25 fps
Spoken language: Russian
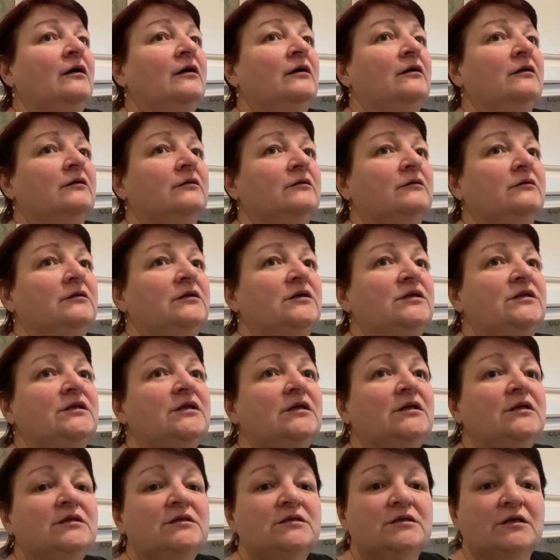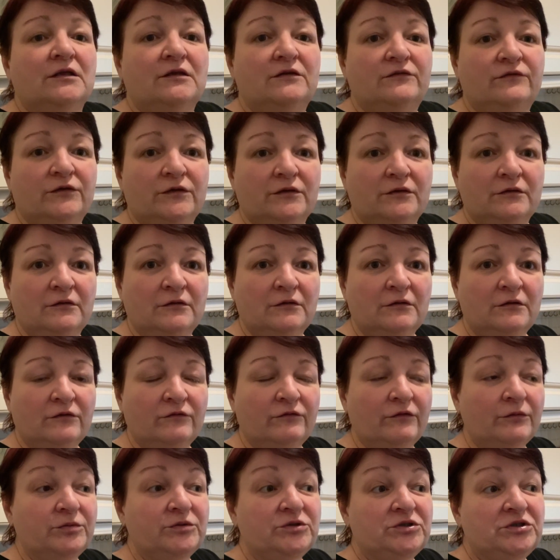А, недели за две.
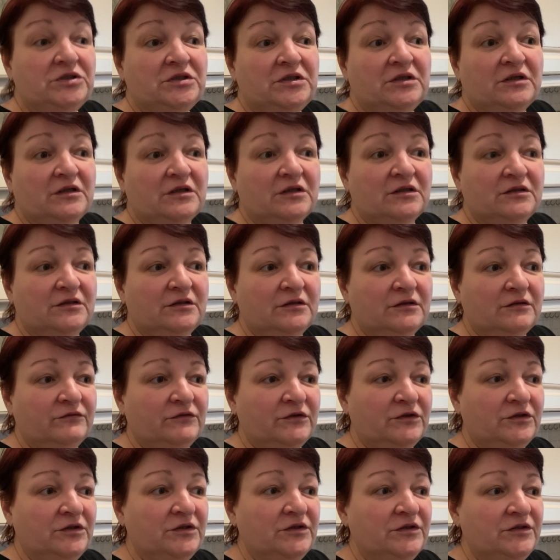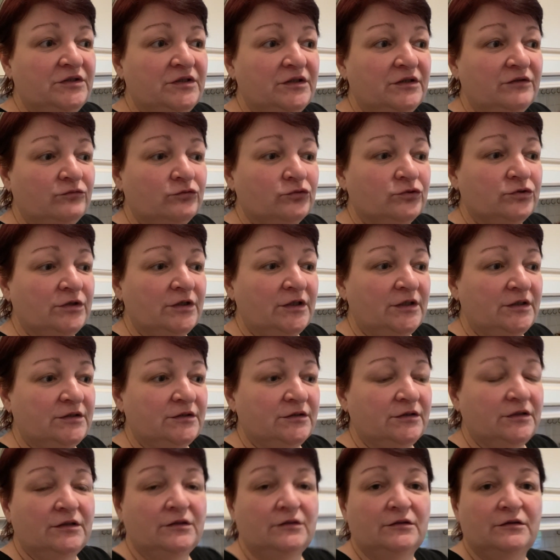Вообще как-то к еде, вот
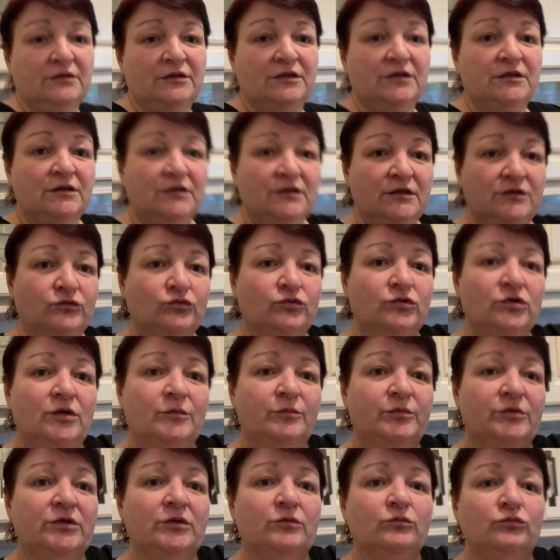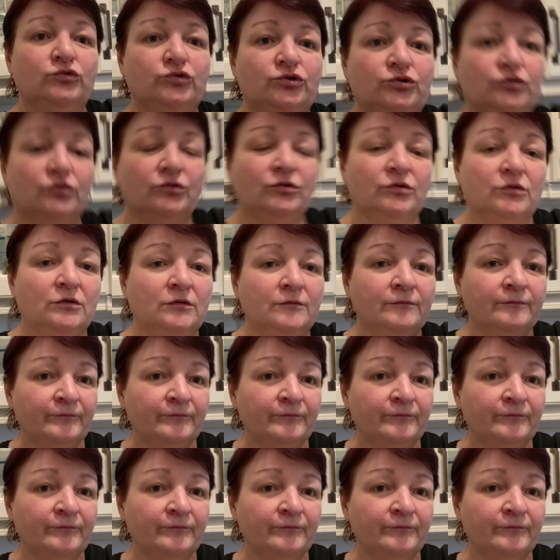знаете, ела только потому, что